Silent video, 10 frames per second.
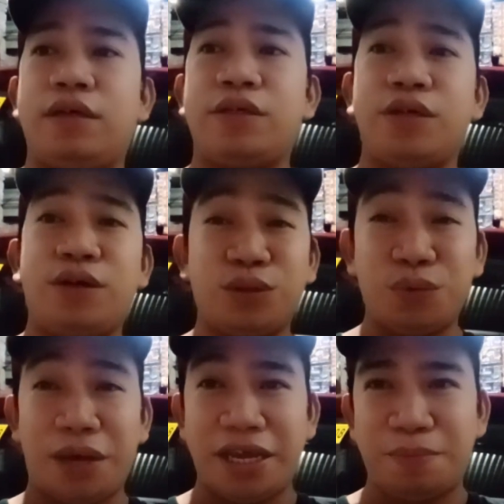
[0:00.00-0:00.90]
so
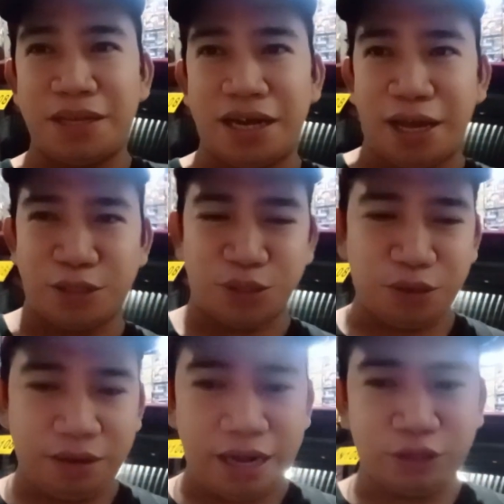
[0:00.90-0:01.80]
2 am na guys
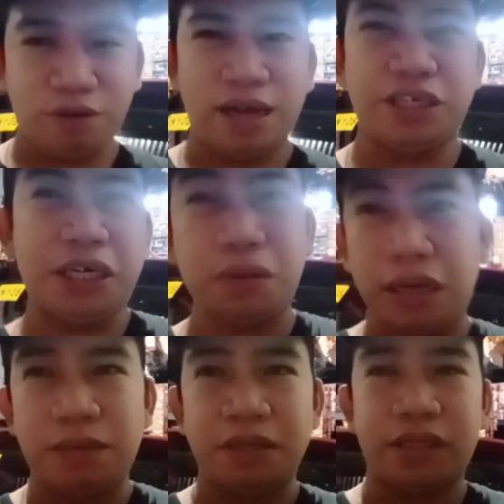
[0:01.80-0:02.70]
no eto nga share ko
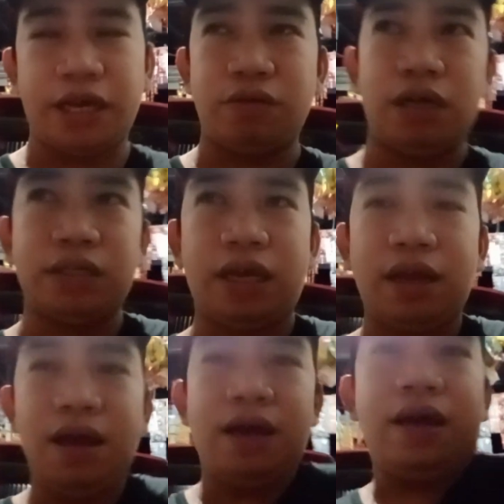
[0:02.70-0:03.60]
lang naman sa inyo
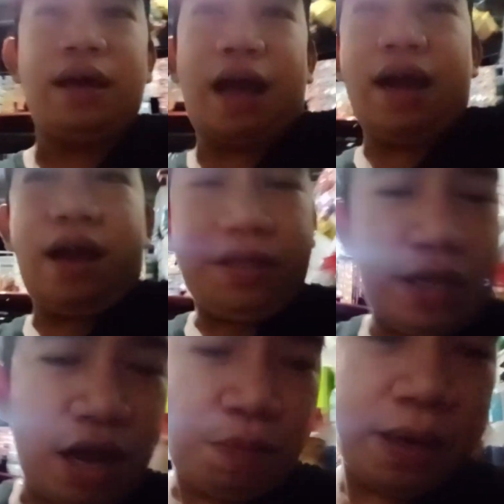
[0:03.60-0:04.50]
kasi uh,
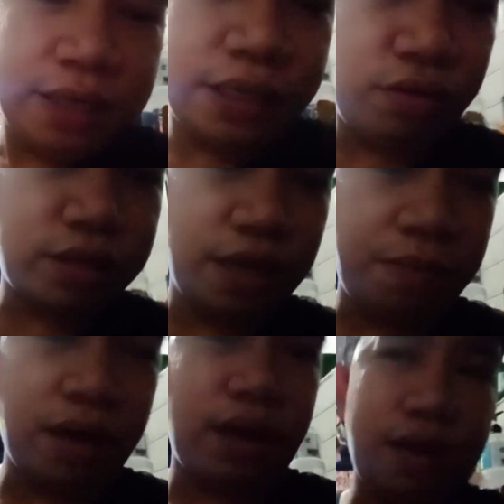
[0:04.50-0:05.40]
hindi na ako pala sagot sa
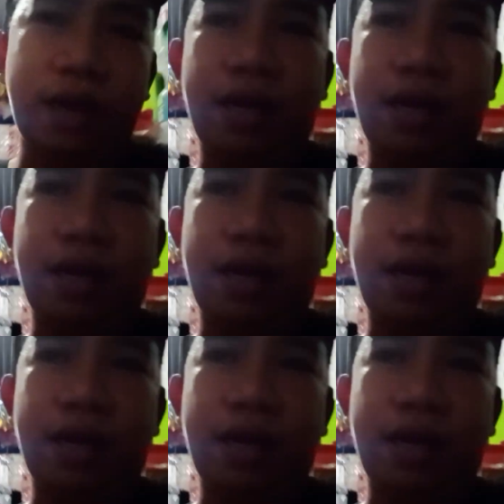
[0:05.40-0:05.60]
mga